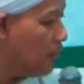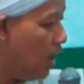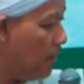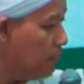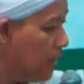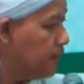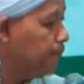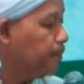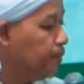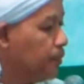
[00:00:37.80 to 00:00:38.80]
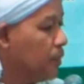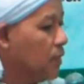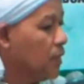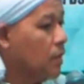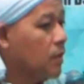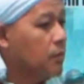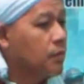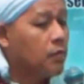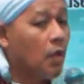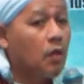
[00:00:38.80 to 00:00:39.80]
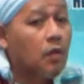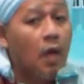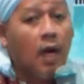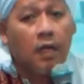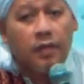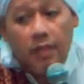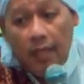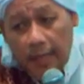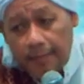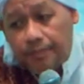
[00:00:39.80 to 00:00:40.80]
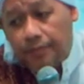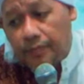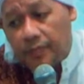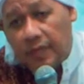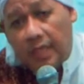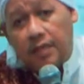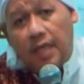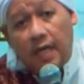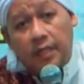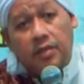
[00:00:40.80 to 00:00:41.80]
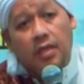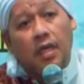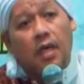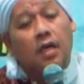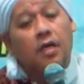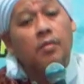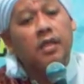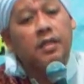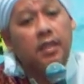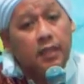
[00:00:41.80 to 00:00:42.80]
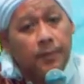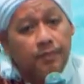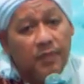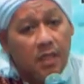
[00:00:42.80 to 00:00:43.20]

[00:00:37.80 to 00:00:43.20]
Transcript: Besar Muhammad sallallahu alaihi wasallam yang sangat saya hormati.